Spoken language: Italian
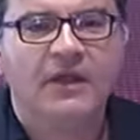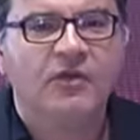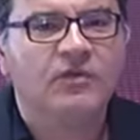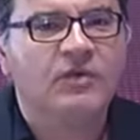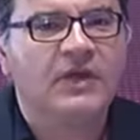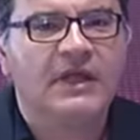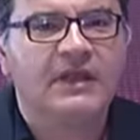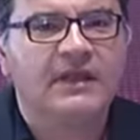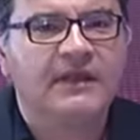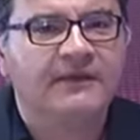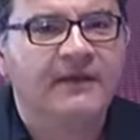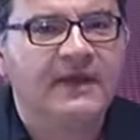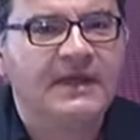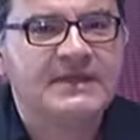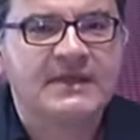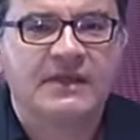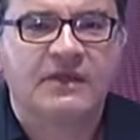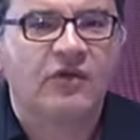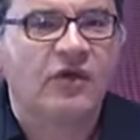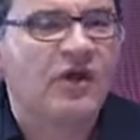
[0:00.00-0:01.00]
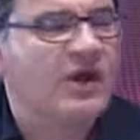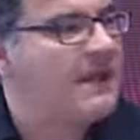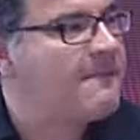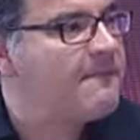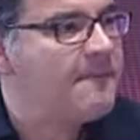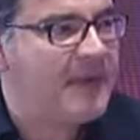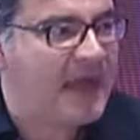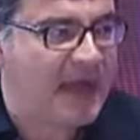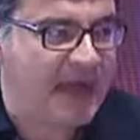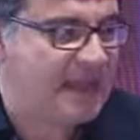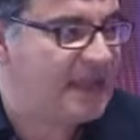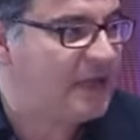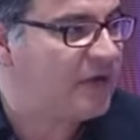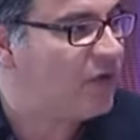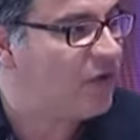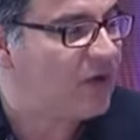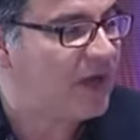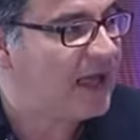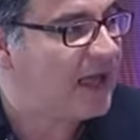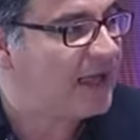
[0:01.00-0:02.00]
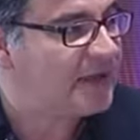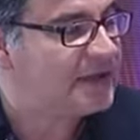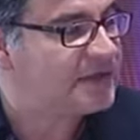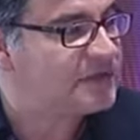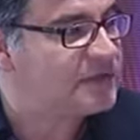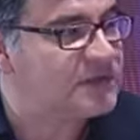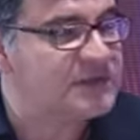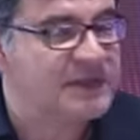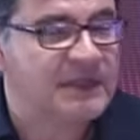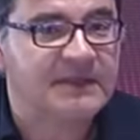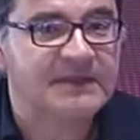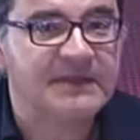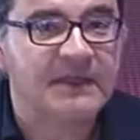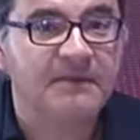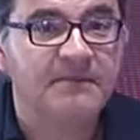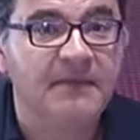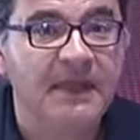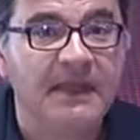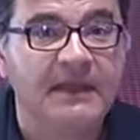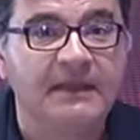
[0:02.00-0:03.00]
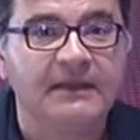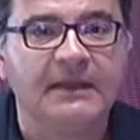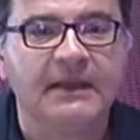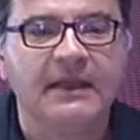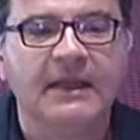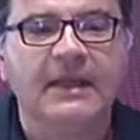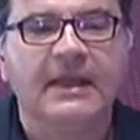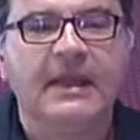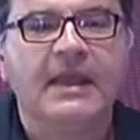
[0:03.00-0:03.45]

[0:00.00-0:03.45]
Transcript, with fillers: una differenza che non è mai decollata sostanzialmente